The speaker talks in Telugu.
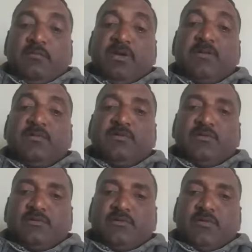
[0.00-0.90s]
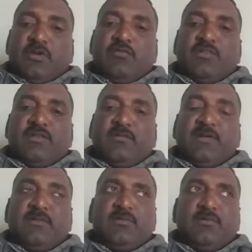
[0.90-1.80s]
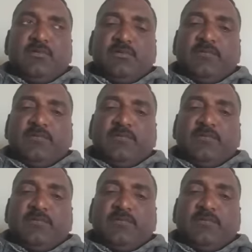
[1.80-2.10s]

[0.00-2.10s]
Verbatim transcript: బైబిళ్ళు రెండు వందల బైబిళ్ళు